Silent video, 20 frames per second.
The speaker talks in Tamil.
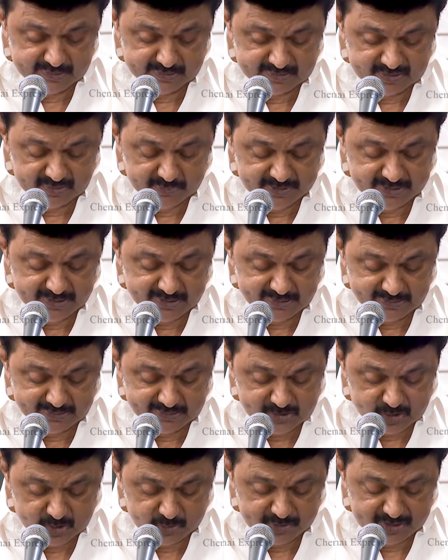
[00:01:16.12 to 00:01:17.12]

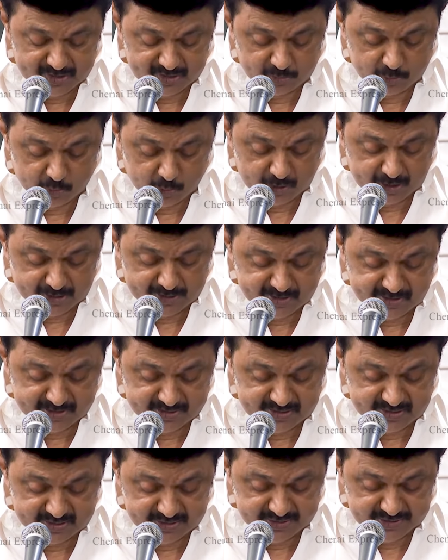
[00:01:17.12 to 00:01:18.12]
தமிழ்நாட்டில் சுமார் ஒரு
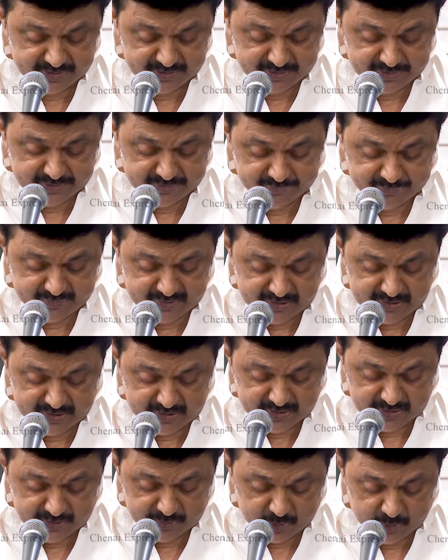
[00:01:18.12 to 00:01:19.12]
லட்சத்தி
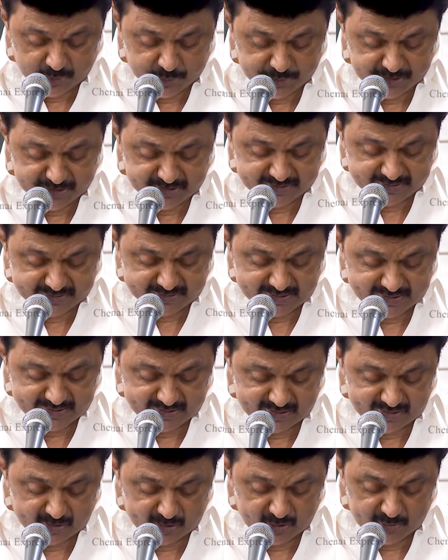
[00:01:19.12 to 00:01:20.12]
முப்பத்தி
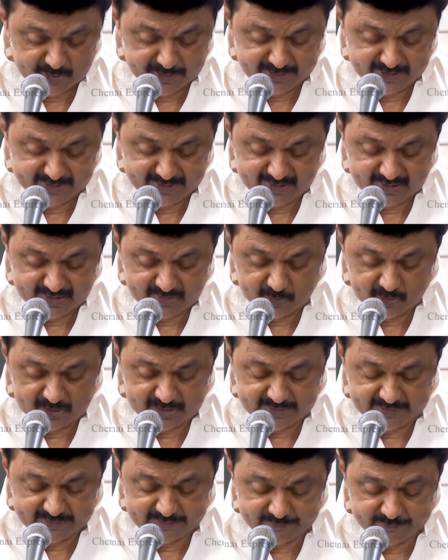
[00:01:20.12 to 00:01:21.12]
எட்டாயிரம் கிலோமீட்டர்
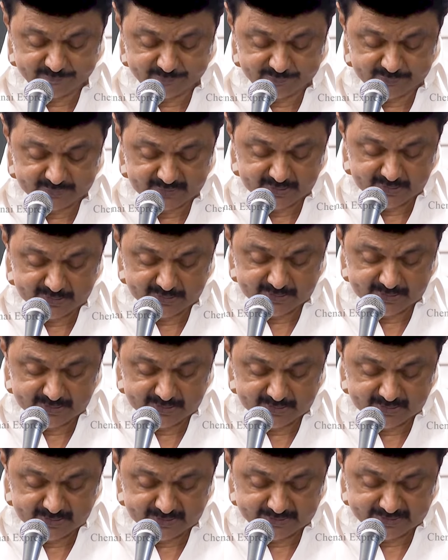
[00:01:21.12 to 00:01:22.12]
நீளமுள்ள
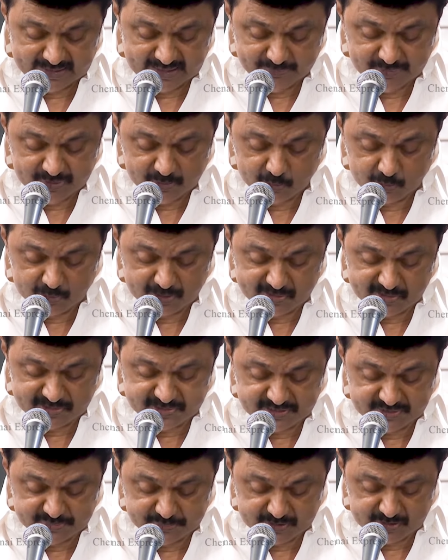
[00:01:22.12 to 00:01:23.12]
கிராம
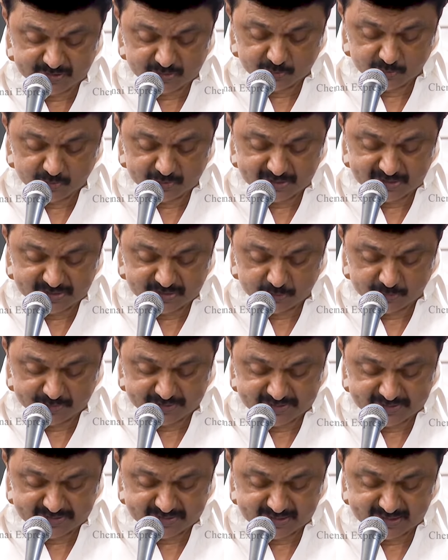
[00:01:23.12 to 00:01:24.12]
ஊராட்சி மற்றும் ஊராட்சி
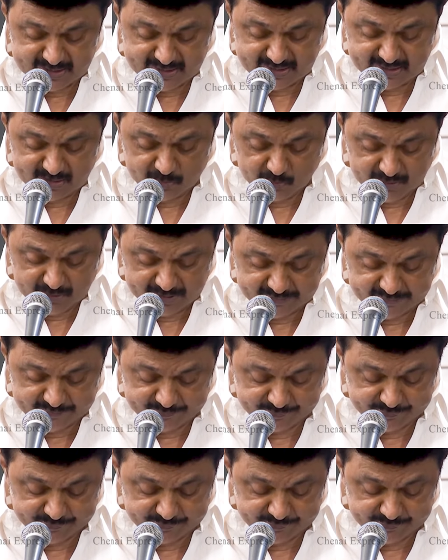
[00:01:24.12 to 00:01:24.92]
ஒன்றிய சாலைகள் உள்ளன